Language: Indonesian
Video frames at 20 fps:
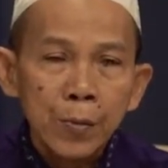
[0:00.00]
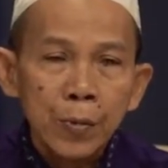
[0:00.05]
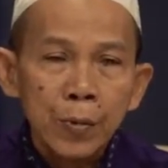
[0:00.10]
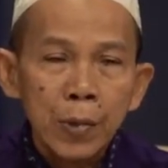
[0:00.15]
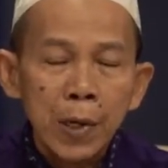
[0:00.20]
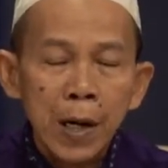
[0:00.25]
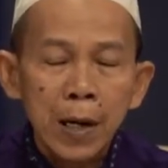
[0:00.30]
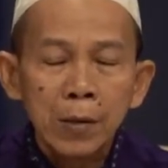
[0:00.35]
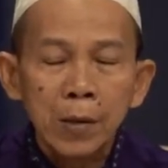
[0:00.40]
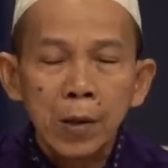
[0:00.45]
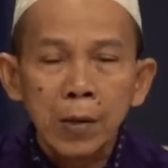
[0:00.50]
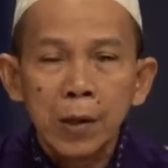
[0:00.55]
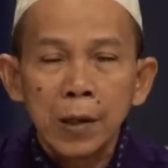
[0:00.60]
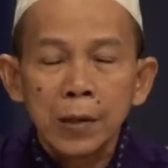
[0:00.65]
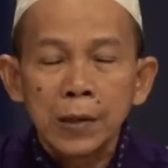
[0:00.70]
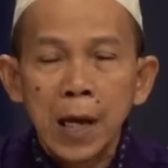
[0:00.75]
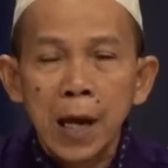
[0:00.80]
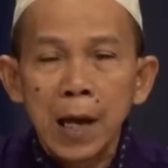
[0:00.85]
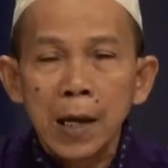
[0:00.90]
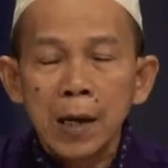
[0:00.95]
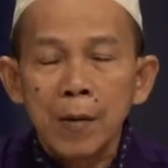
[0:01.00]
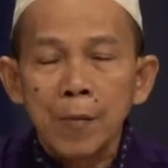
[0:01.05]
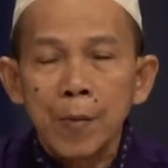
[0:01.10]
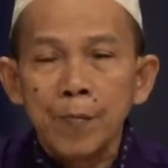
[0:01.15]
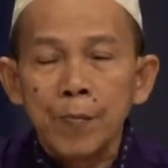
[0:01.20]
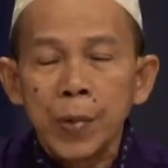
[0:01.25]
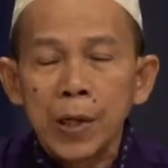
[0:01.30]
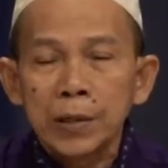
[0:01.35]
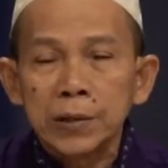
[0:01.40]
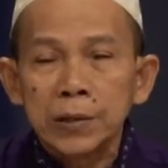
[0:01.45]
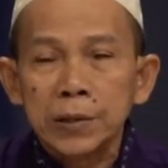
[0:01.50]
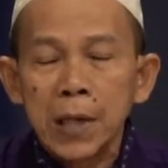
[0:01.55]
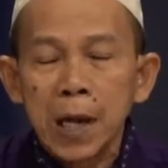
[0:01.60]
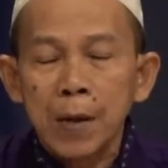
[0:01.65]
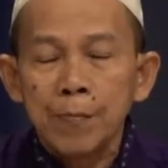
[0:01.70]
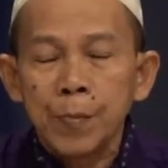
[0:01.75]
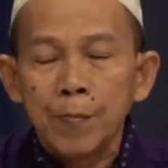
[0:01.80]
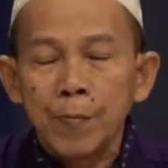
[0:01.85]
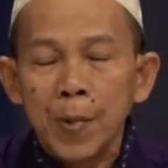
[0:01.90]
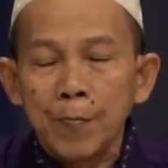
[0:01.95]
Bulan Allah Ta'ala
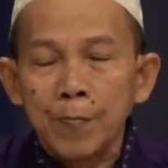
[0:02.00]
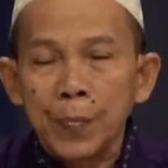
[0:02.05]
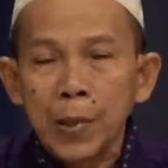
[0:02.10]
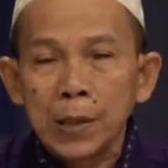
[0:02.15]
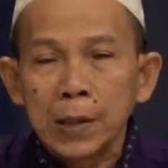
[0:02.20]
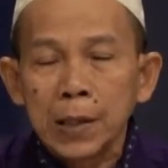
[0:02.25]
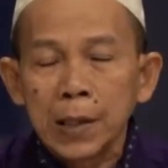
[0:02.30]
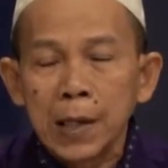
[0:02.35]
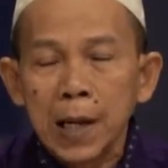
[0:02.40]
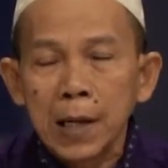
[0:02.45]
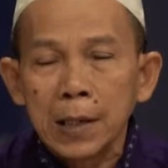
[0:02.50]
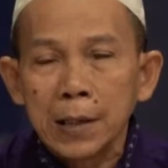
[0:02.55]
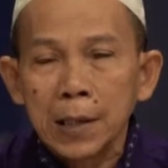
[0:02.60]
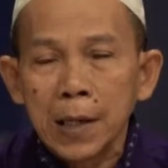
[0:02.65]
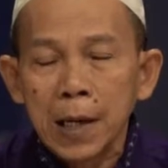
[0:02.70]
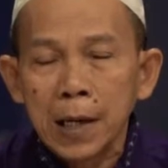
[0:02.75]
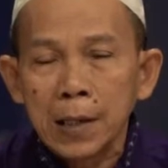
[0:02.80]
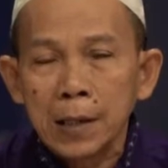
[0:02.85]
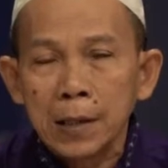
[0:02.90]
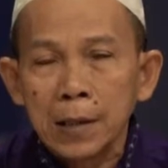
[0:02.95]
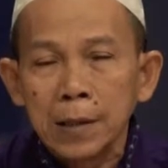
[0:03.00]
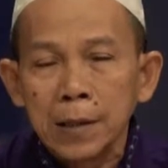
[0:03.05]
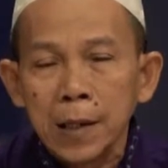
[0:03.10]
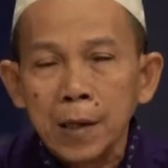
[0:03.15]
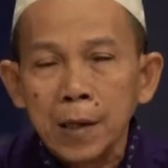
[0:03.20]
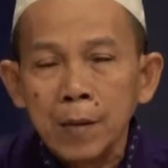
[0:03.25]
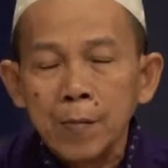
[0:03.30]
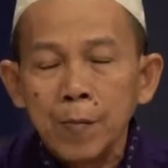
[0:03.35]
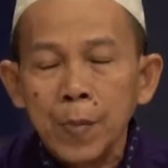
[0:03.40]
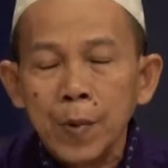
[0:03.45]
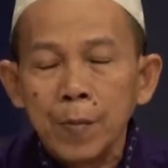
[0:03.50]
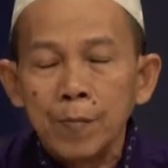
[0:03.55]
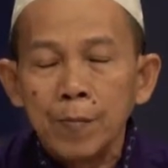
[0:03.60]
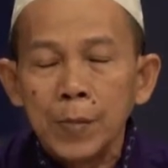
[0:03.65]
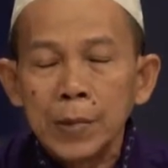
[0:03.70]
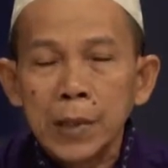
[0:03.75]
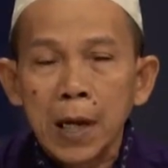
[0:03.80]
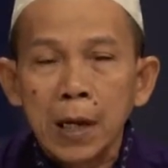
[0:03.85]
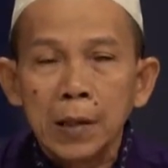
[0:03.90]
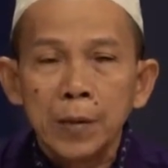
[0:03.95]
mempersiap, memperkenankan
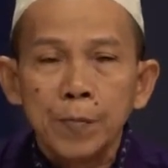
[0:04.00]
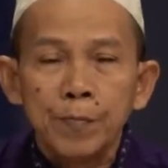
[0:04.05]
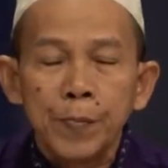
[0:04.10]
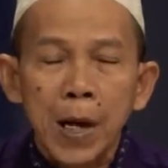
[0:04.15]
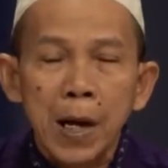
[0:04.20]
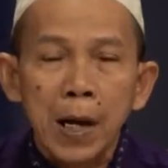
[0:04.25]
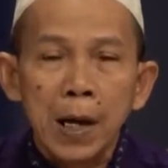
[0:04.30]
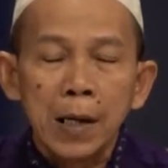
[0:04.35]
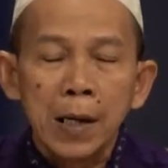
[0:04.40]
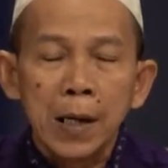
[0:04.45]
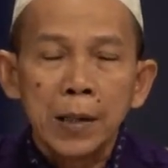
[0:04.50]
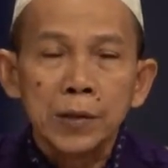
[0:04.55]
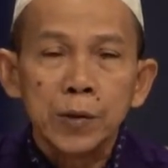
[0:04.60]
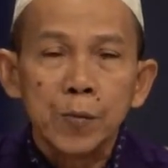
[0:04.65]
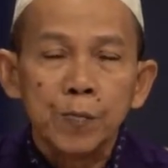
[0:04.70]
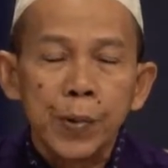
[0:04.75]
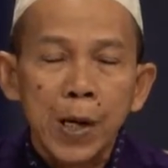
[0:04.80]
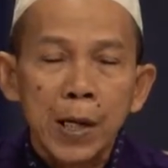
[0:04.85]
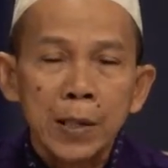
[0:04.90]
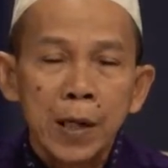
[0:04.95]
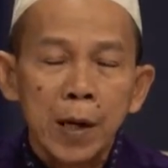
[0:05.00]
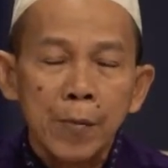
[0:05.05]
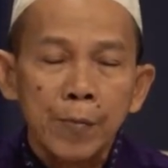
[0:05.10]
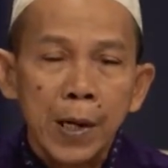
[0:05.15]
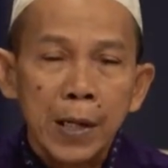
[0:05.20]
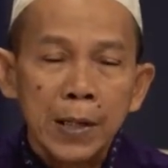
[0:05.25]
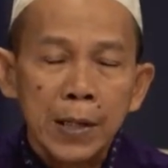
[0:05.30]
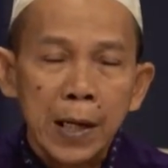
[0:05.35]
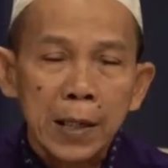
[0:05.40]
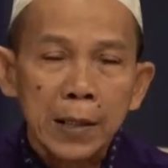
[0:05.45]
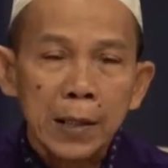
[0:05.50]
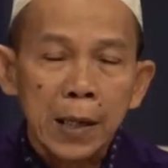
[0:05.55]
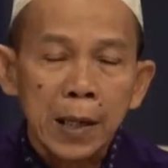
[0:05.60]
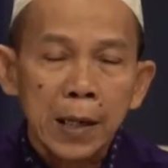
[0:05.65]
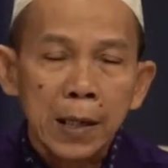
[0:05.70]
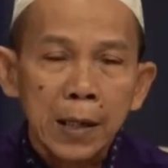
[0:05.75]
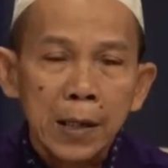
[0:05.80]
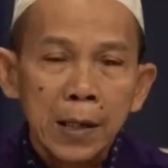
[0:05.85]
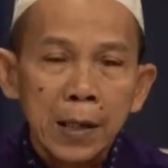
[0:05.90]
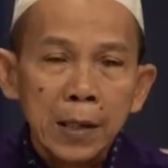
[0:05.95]
mencari pahala
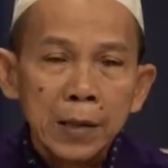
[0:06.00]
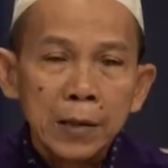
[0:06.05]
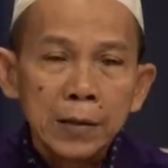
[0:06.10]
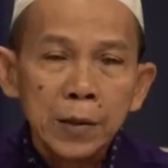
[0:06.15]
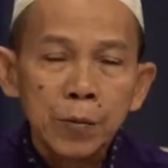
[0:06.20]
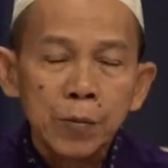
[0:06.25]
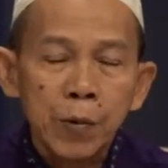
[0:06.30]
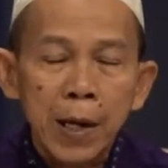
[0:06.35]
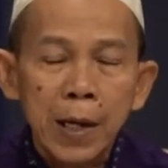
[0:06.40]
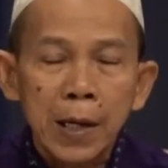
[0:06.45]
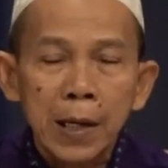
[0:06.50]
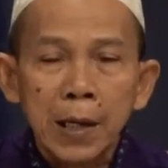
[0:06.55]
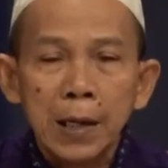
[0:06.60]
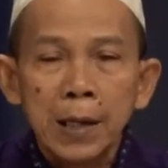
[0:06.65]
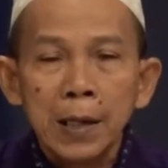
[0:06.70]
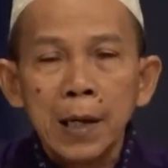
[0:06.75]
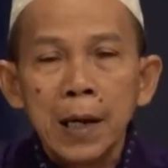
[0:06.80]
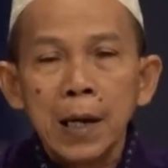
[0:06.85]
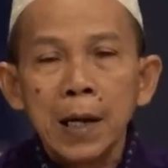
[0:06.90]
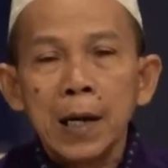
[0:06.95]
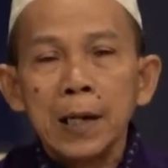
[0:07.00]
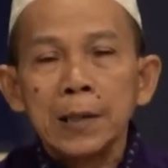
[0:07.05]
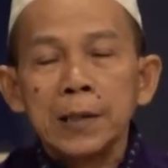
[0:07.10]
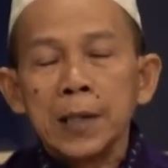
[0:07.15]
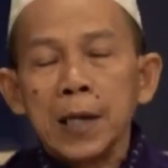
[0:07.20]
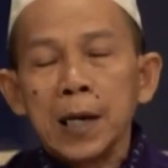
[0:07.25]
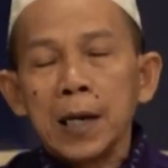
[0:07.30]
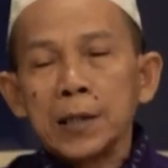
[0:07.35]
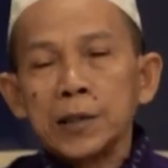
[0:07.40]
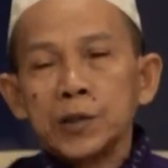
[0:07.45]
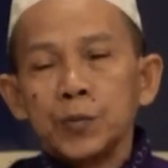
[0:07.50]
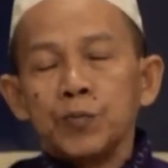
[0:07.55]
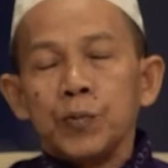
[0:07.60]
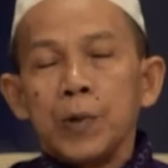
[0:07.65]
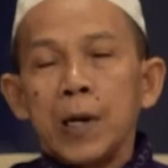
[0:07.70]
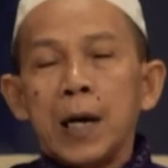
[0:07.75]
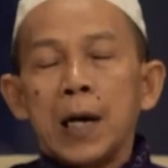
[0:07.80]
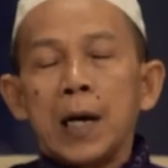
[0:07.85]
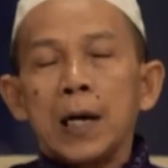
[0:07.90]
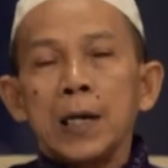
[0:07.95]
sebanyak-banyaknya. Sesuai ada
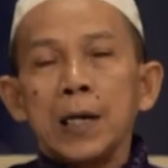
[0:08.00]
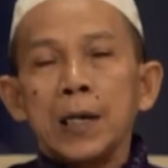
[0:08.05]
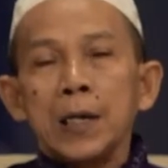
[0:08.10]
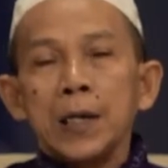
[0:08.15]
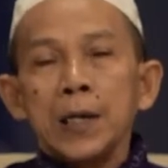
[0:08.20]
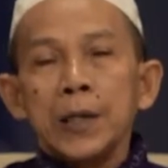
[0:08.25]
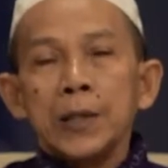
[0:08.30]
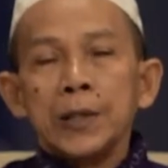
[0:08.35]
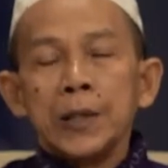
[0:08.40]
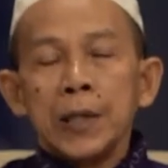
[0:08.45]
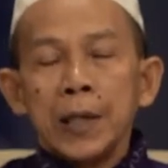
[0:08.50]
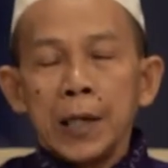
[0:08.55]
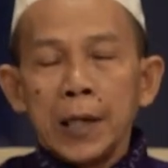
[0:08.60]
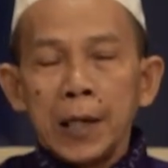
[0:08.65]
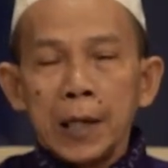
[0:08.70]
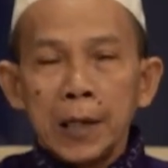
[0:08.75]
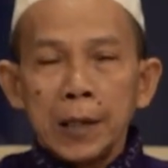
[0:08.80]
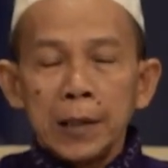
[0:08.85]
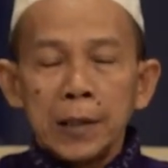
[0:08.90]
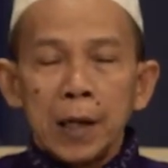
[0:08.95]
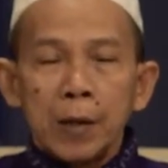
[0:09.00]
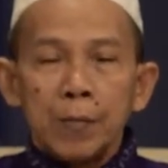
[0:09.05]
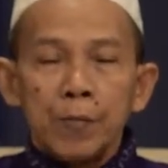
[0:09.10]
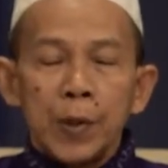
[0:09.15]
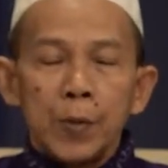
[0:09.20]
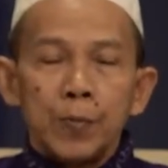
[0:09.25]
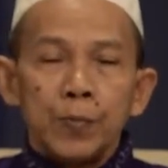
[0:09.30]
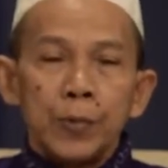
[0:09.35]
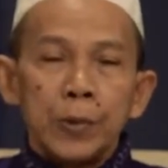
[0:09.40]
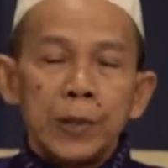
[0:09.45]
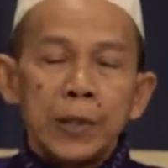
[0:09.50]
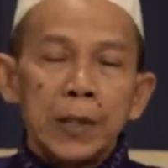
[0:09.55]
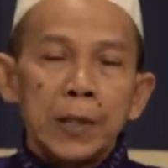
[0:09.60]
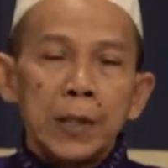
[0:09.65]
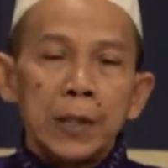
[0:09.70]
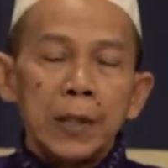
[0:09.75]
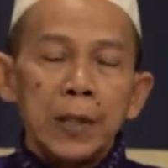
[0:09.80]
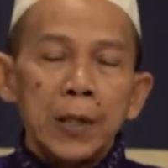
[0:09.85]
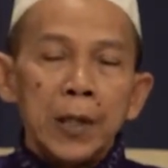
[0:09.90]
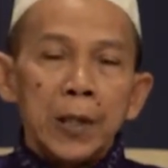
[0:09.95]
sebuah syair yang berbunyi